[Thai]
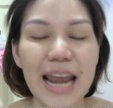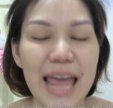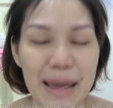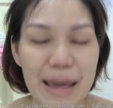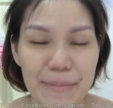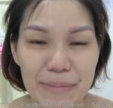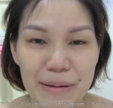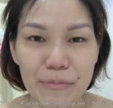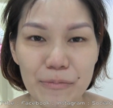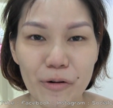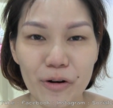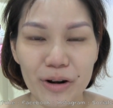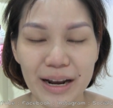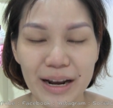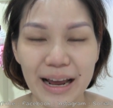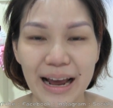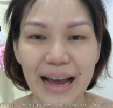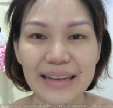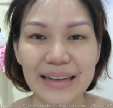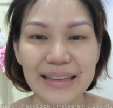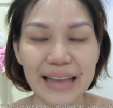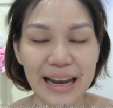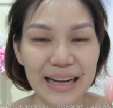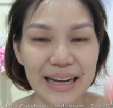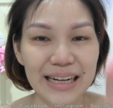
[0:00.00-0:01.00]
เละไปหมดนะ
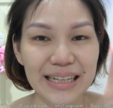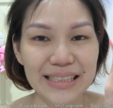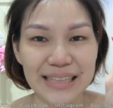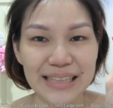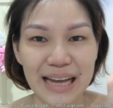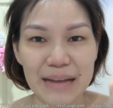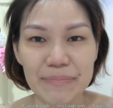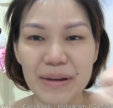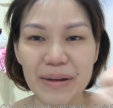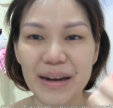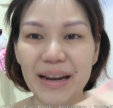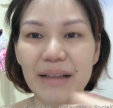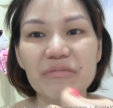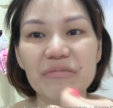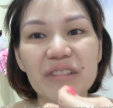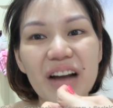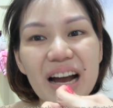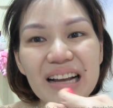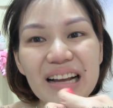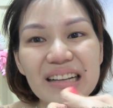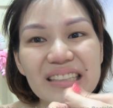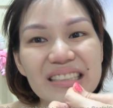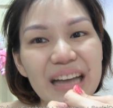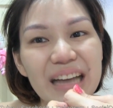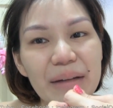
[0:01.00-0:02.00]
คะ แต่ถ้าเกิดใช้เป็นอย่างนี้มัน
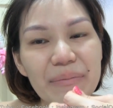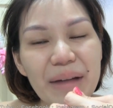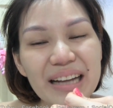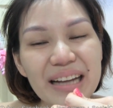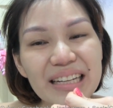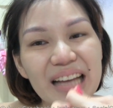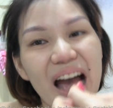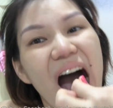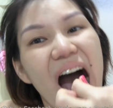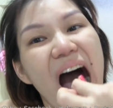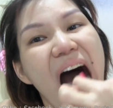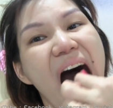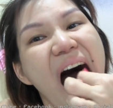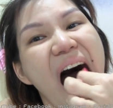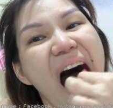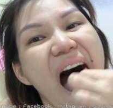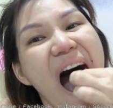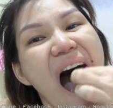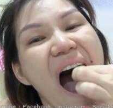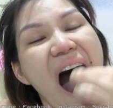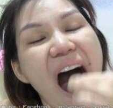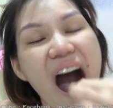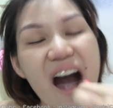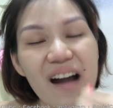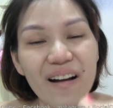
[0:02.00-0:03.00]
ก็สามารถจะ
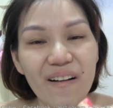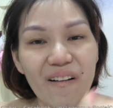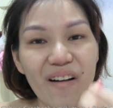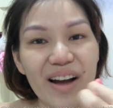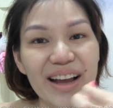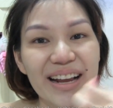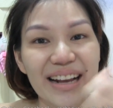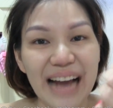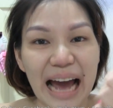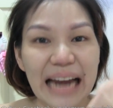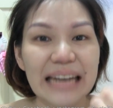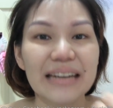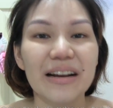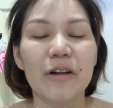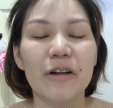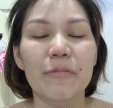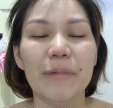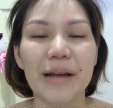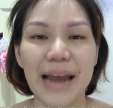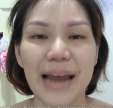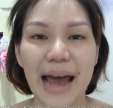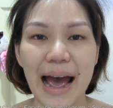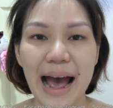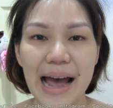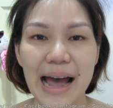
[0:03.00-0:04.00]
ค่อยๆงัดเข้า
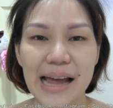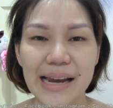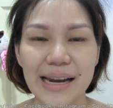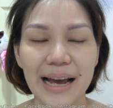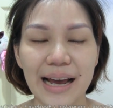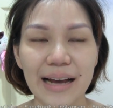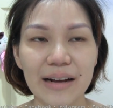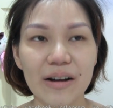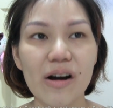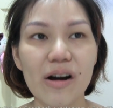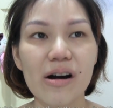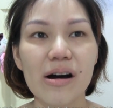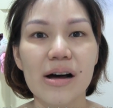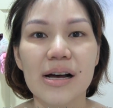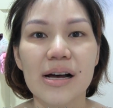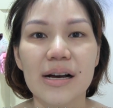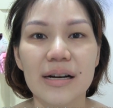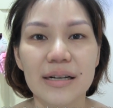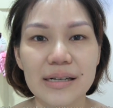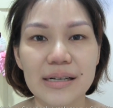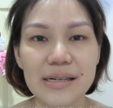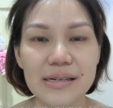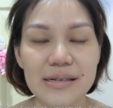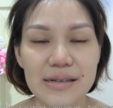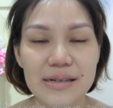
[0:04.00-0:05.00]
ไปได้นะคะ ก็
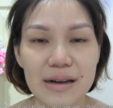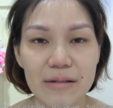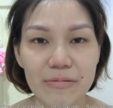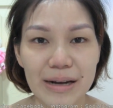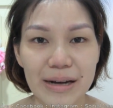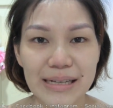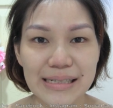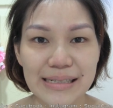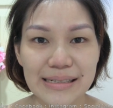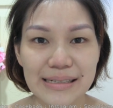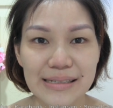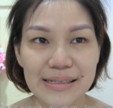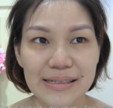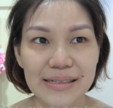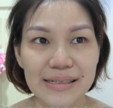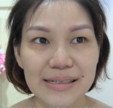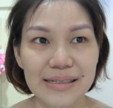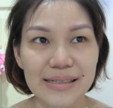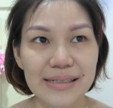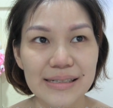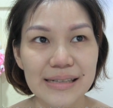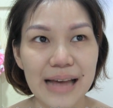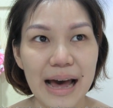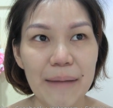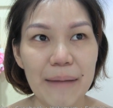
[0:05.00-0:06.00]
คือเรียกว่า
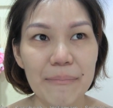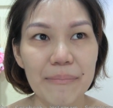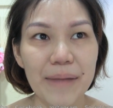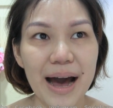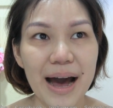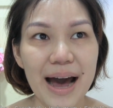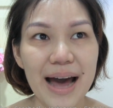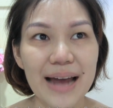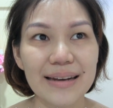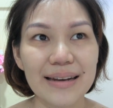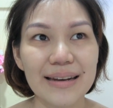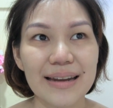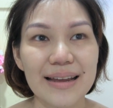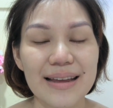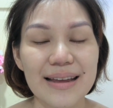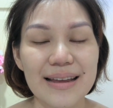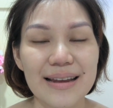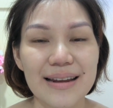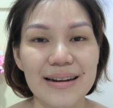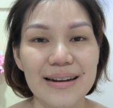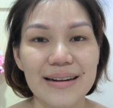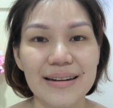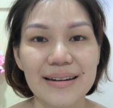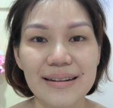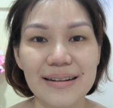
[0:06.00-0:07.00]
สามารถ
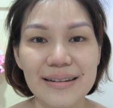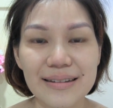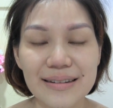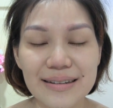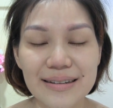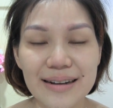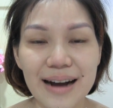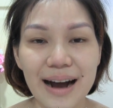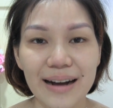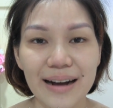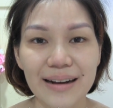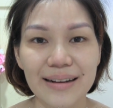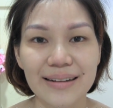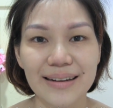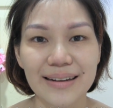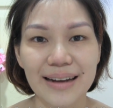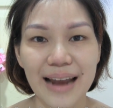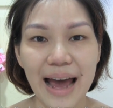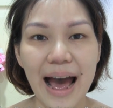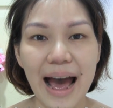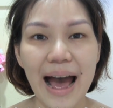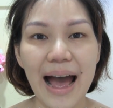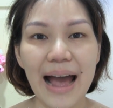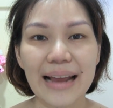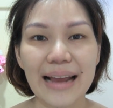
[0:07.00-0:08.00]
เลือก
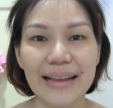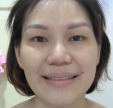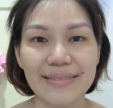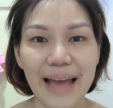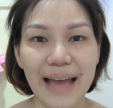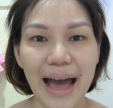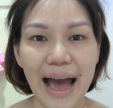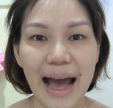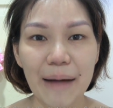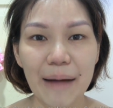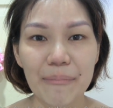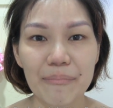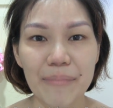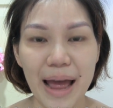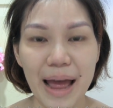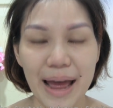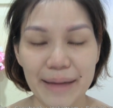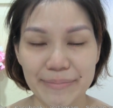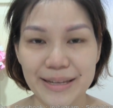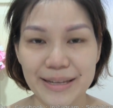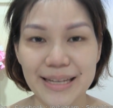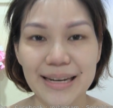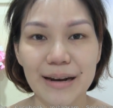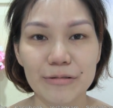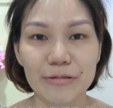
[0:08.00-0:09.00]
ได้ตามแบ
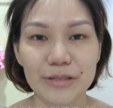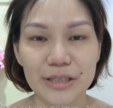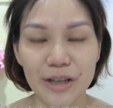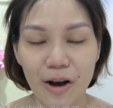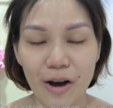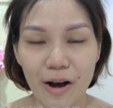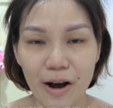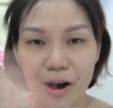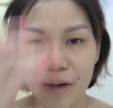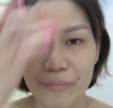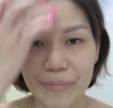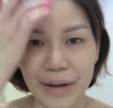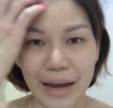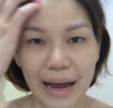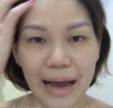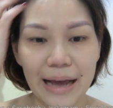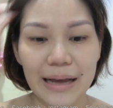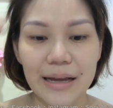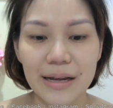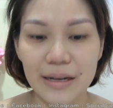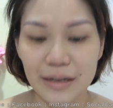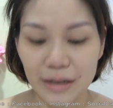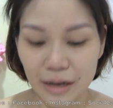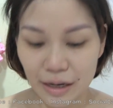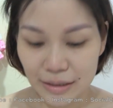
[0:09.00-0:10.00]
บที่เราชอบนะคะ
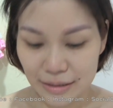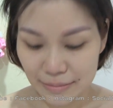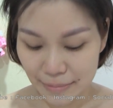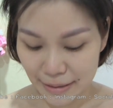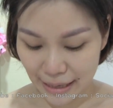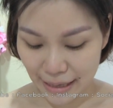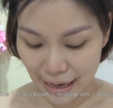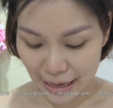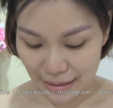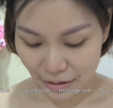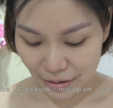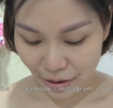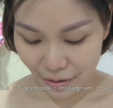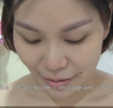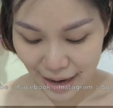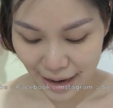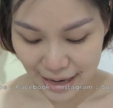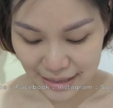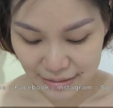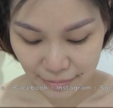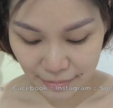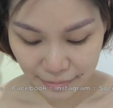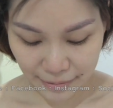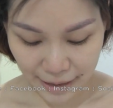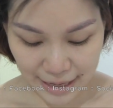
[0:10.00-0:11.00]
ก็จะเป็นขั้นตอนแร
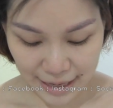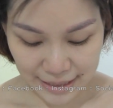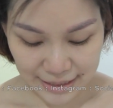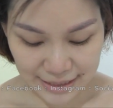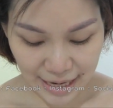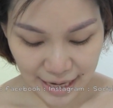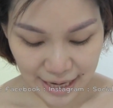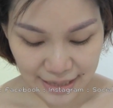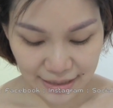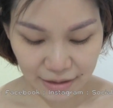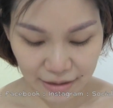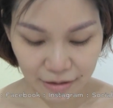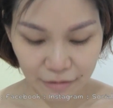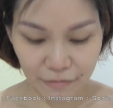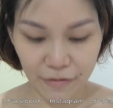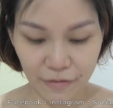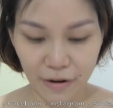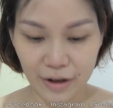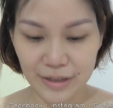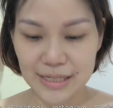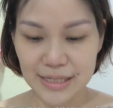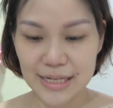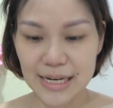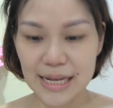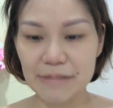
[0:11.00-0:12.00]
กสำหรับการใช้ dental
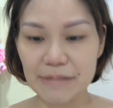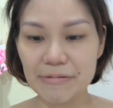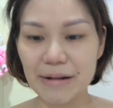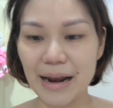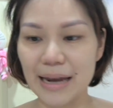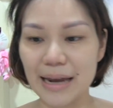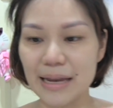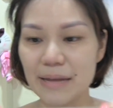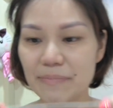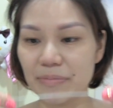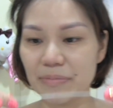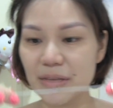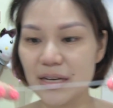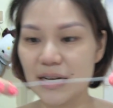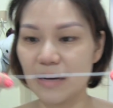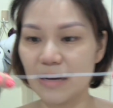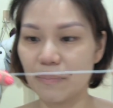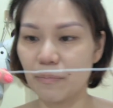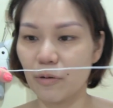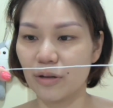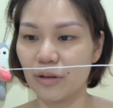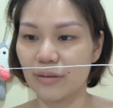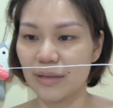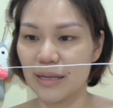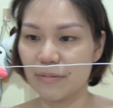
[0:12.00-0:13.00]
floss ทีนี้เวลาที่ดึงเนี่
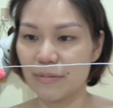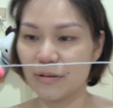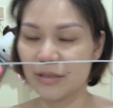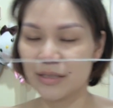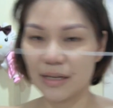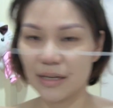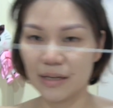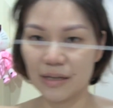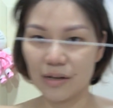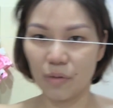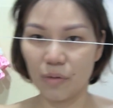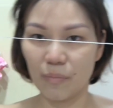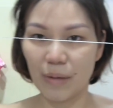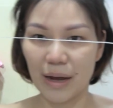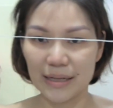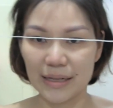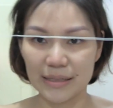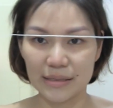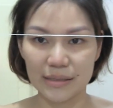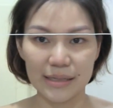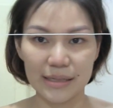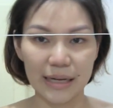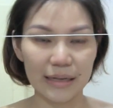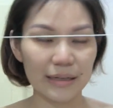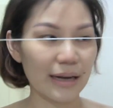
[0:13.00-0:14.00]
ยปกติมันก็จะดึงมา
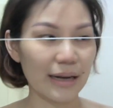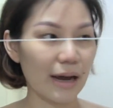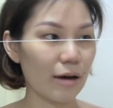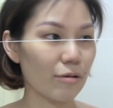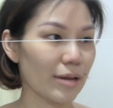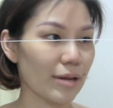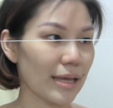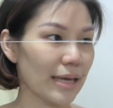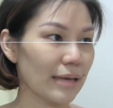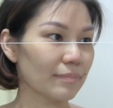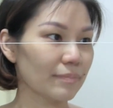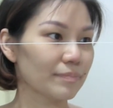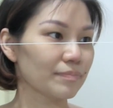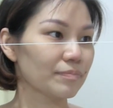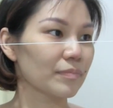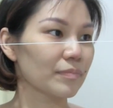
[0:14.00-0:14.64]
สักเท่านี้